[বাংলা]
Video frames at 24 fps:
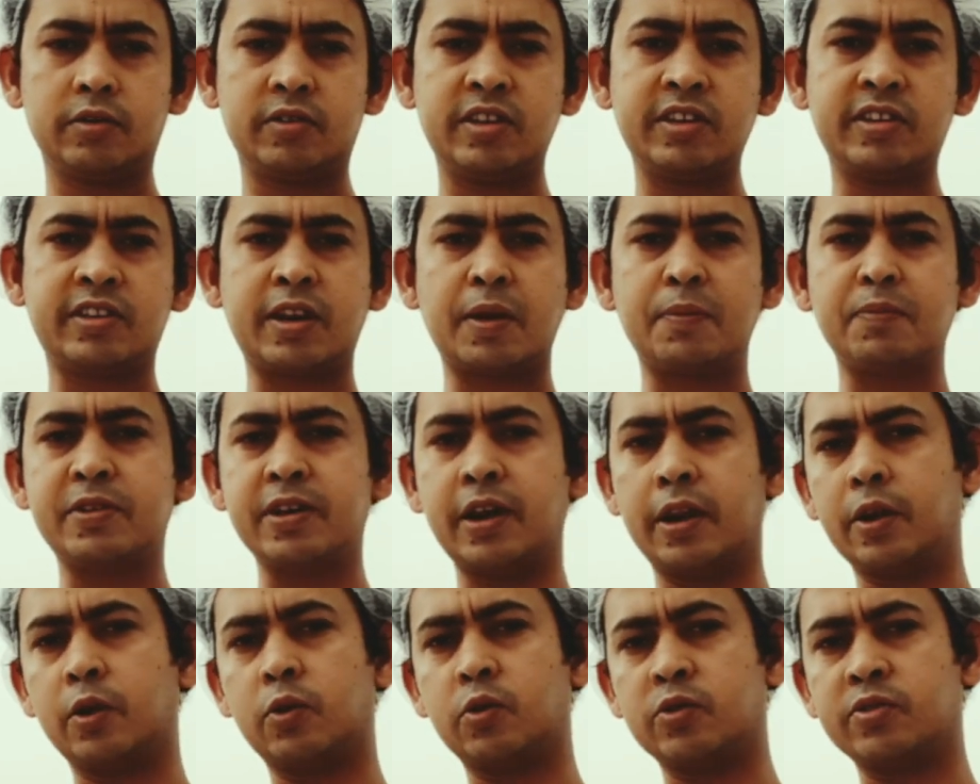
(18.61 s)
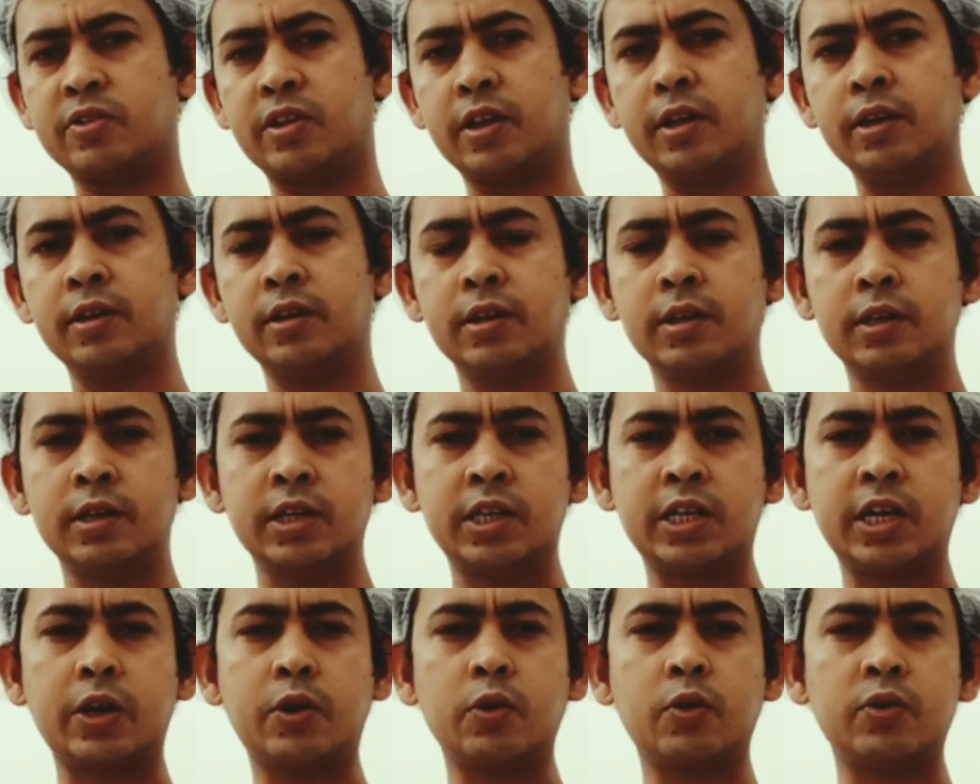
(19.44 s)
সিস্টেম জারি করছে
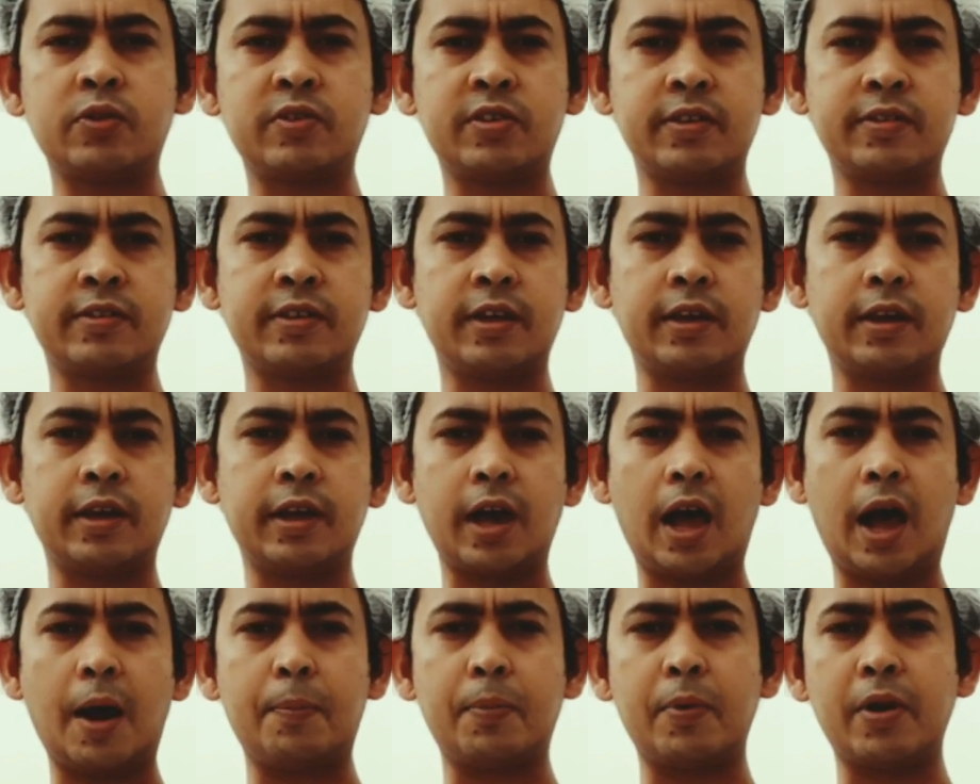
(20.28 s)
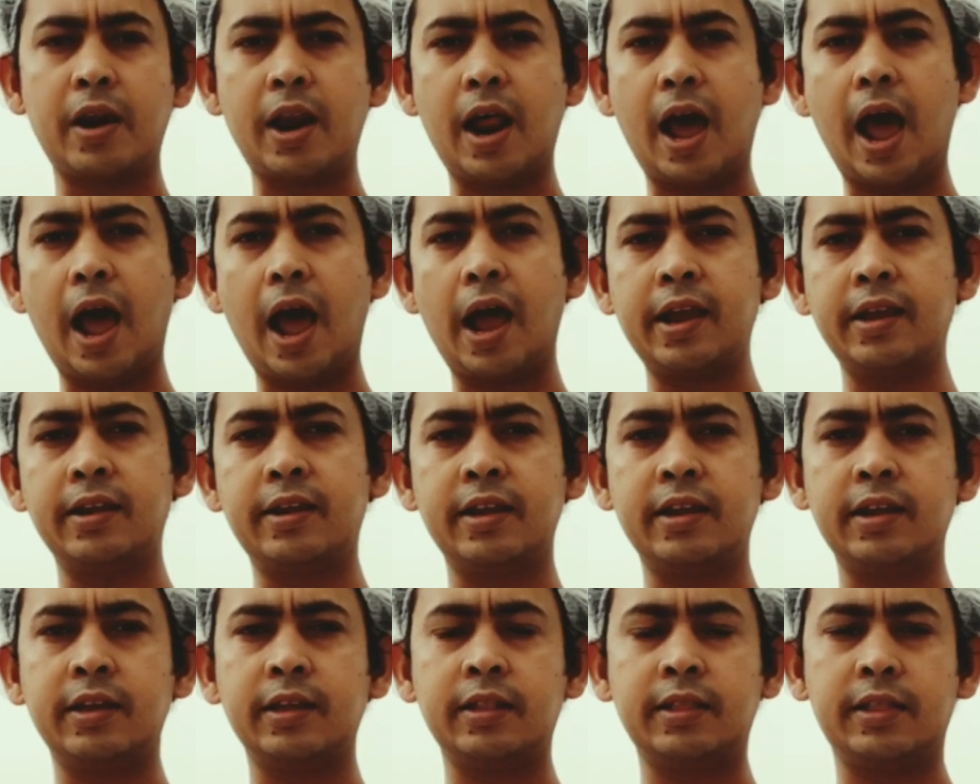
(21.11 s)
সেটা হচ্ছে যে আপনার
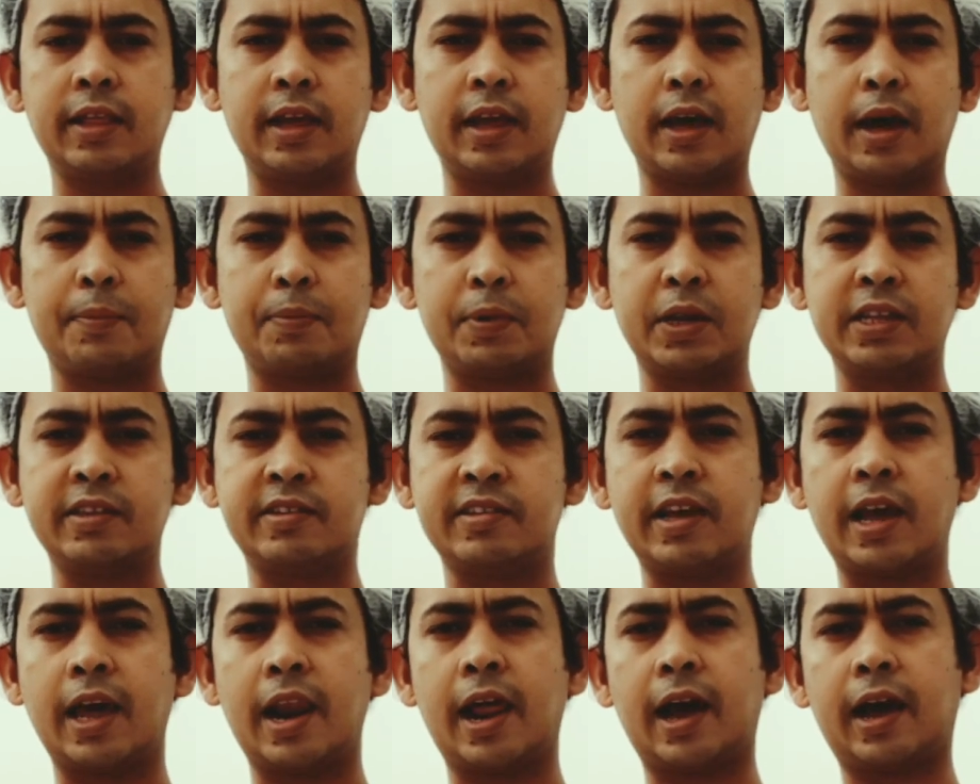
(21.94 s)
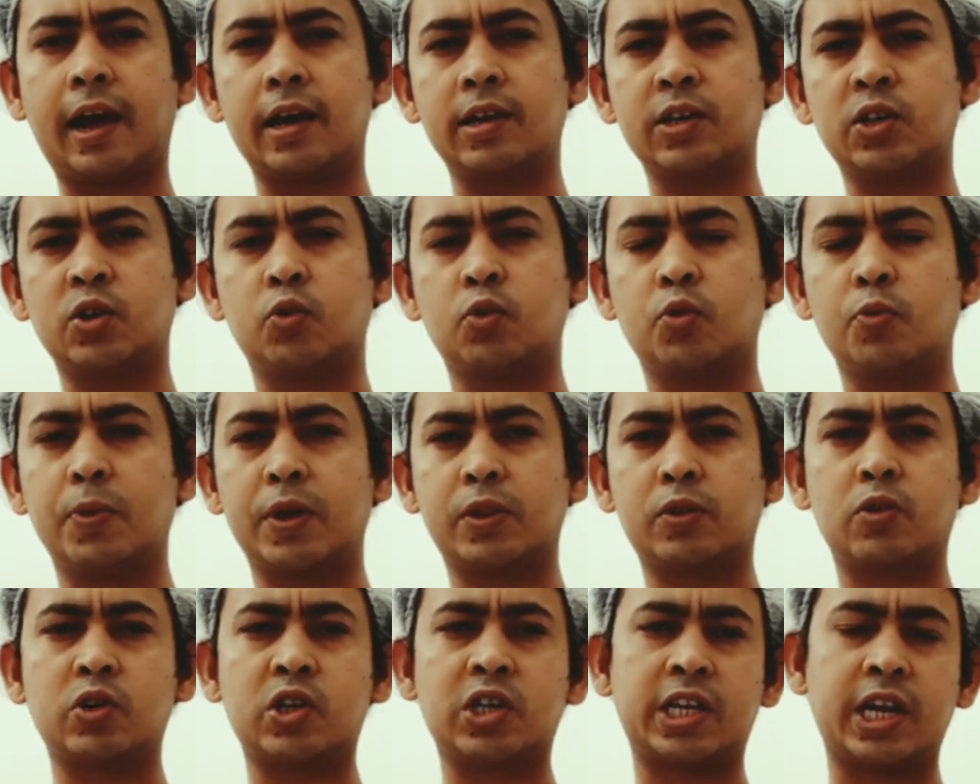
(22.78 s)
আইডিতে আপনি যে এলাকা
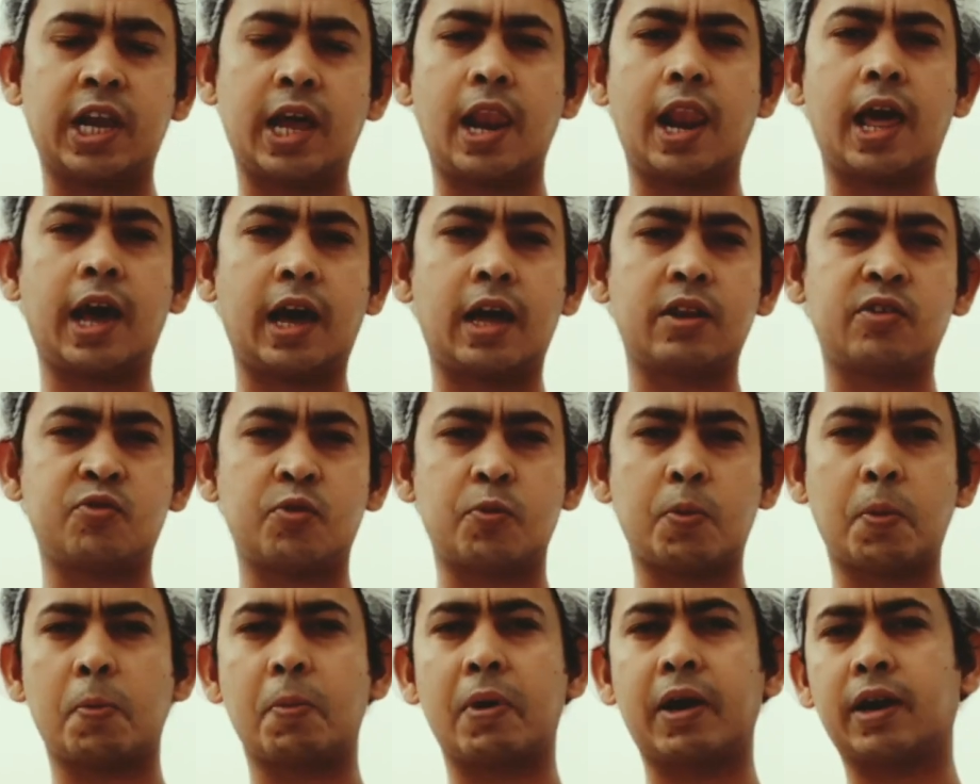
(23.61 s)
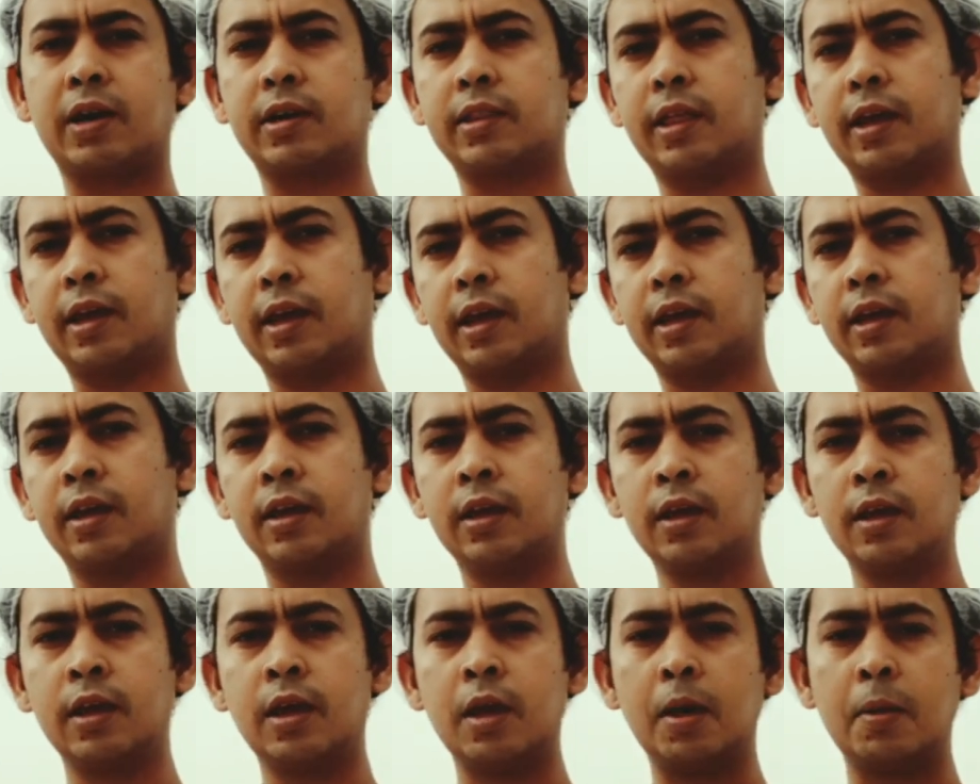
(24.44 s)
শুধুমাত্র সে এলাকার সুপারমার্কেট থেকে
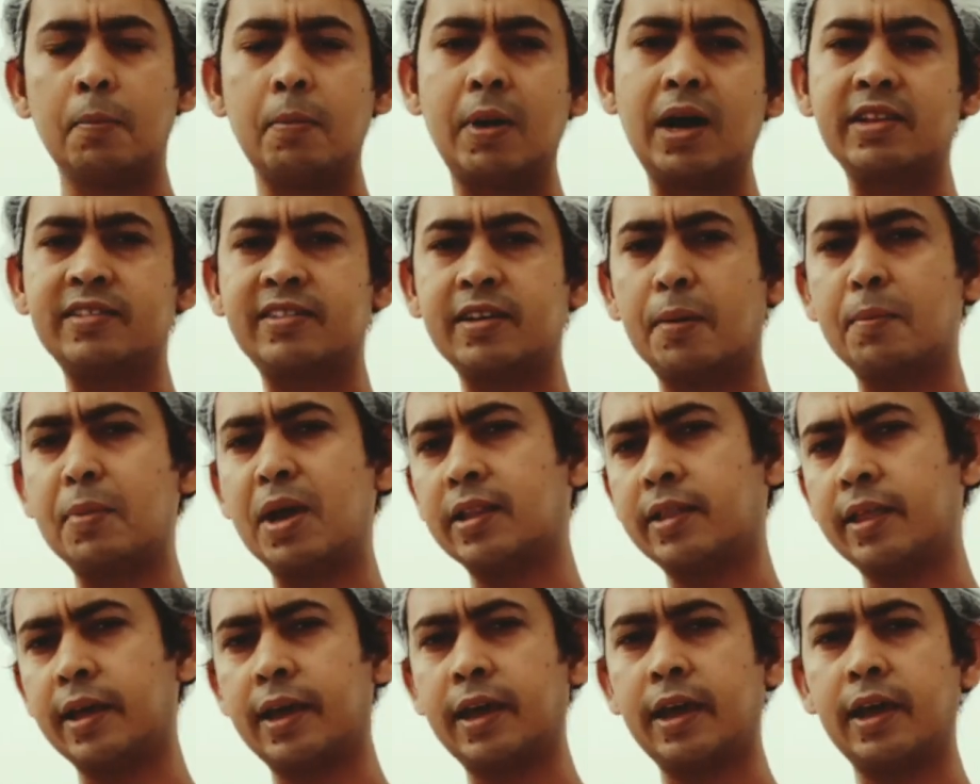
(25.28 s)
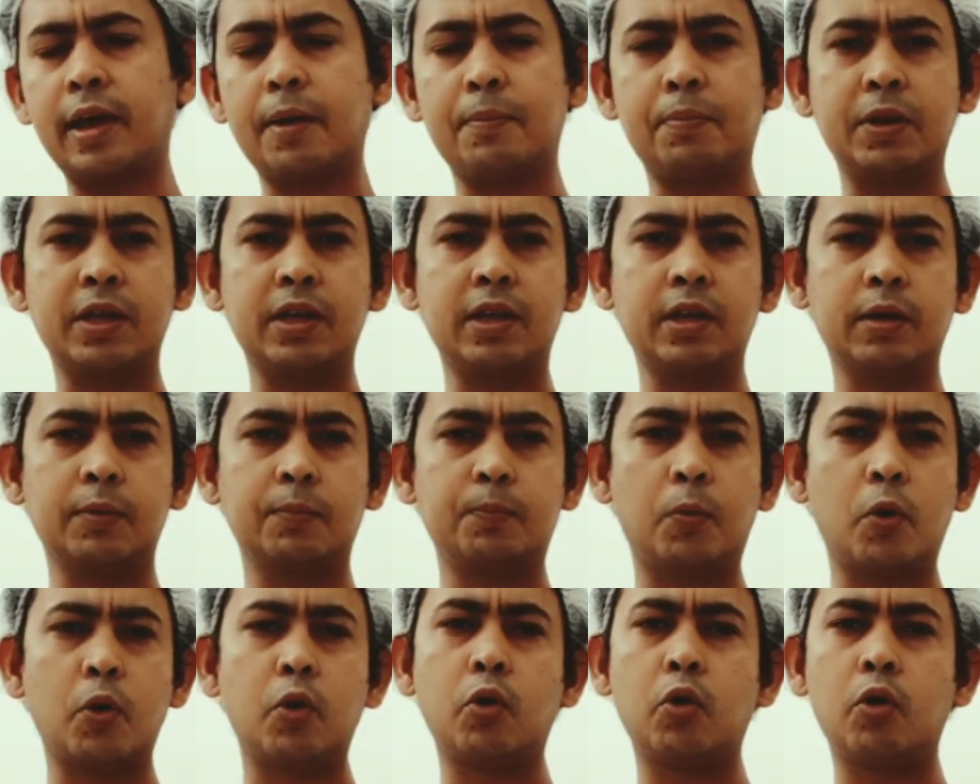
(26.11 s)
বা জামিয়া থেকে আপনি
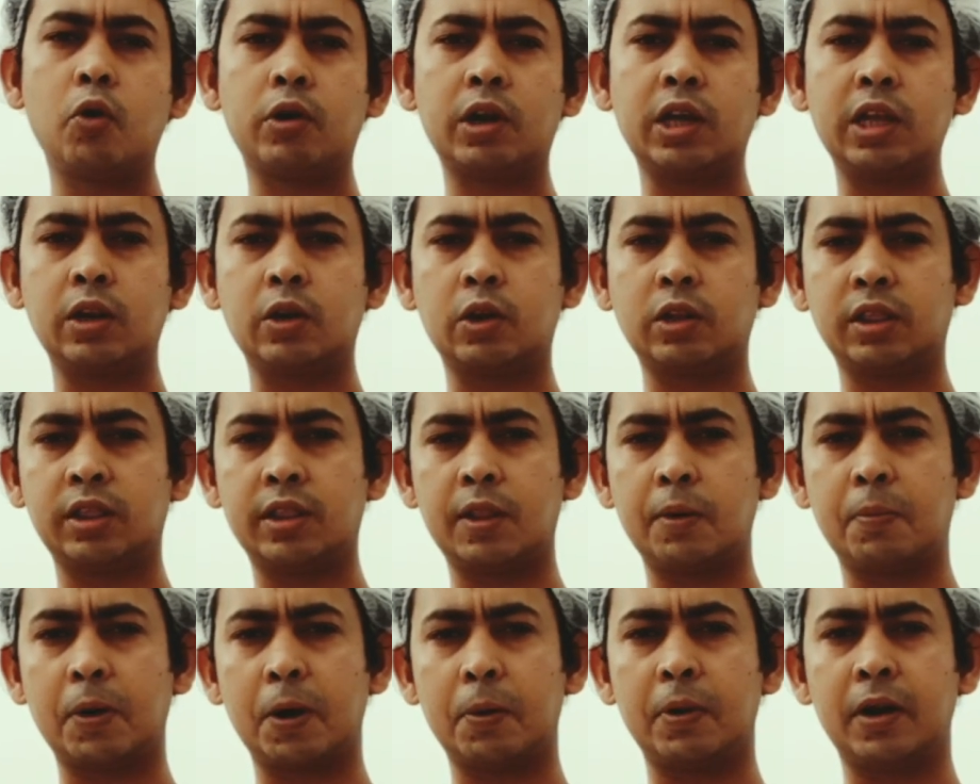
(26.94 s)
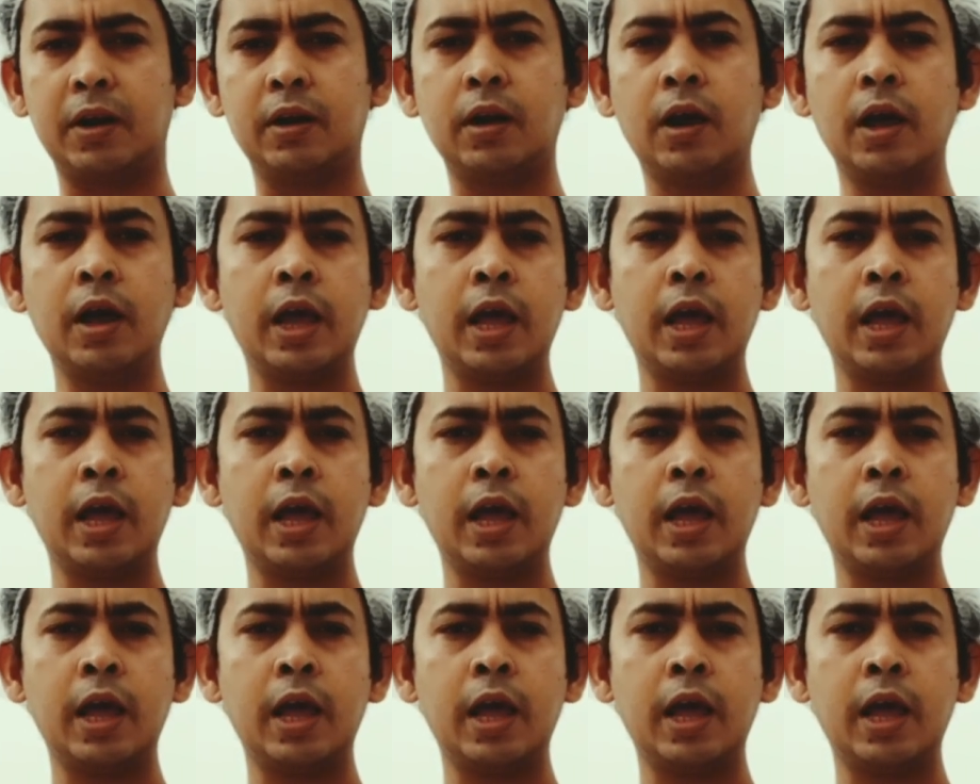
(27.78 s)
পণ্য কিনতে পারবেন